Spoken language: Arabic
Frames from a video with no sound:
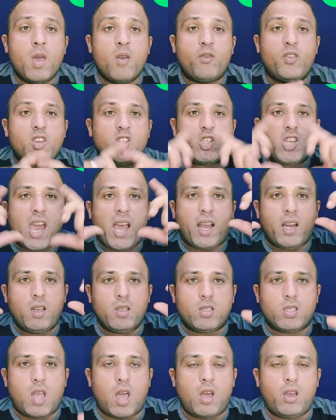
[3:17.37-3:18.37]
في الشكل
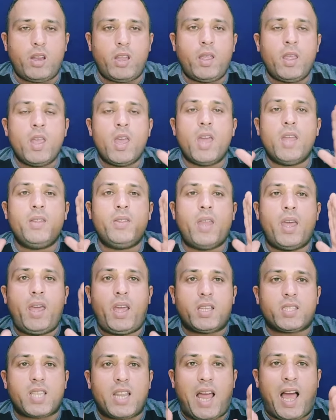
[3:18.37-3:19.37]
الظاهري ان
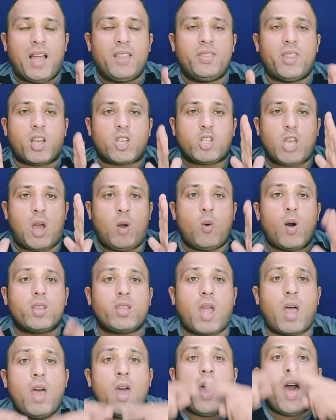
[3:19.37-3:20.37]
يحصل عندك
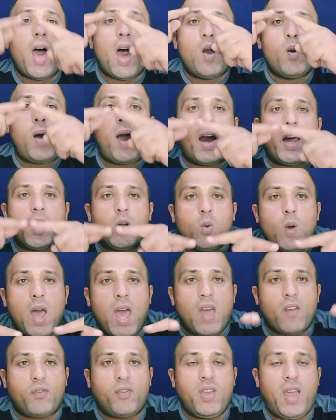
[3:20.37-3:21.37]
شعوطه او
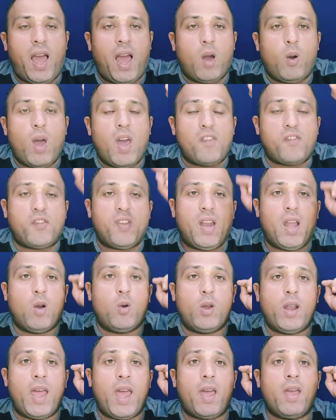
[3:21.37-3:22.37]
حروقه في حواف
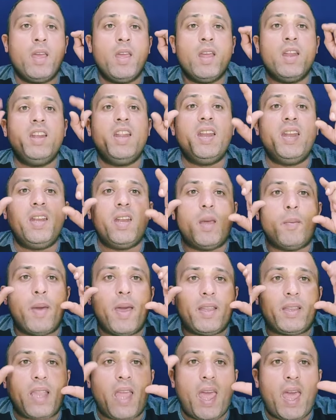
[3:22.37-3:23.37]
الاوراق
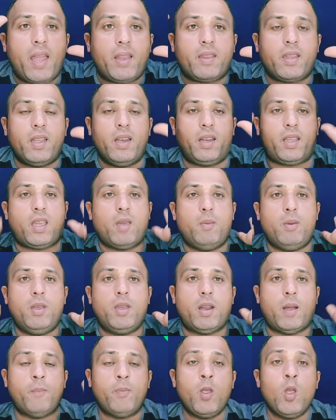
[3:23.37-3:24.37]
للنباتات
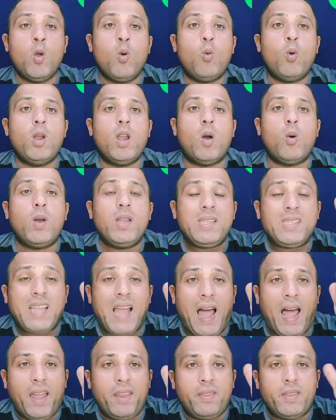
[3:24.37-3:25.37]
الكبيره ولو انت
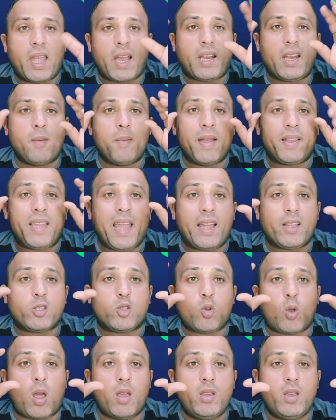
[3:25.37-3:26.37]
عندك نباتات
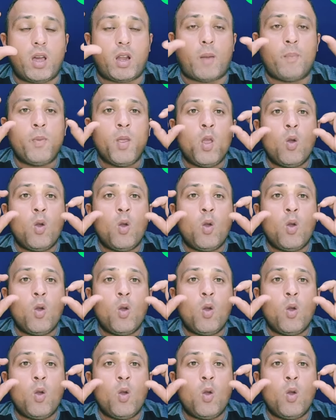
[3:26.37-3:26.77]
صغيره